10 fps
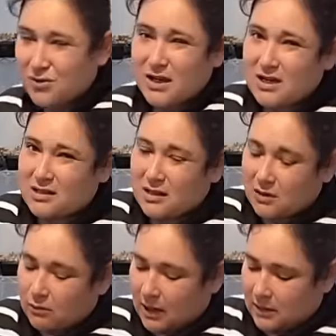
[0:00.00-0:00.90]
lo quieren hacer
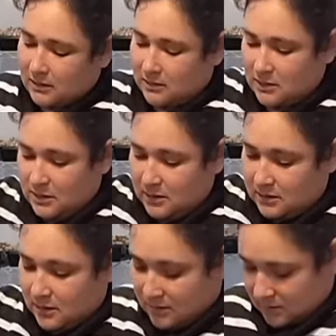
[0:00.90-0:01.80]
igual.
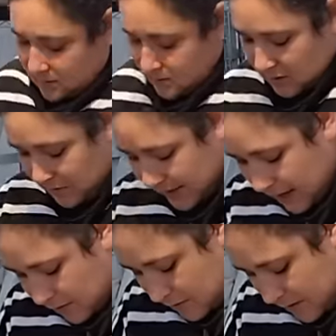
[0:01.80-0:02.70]
Yo siempre agarro el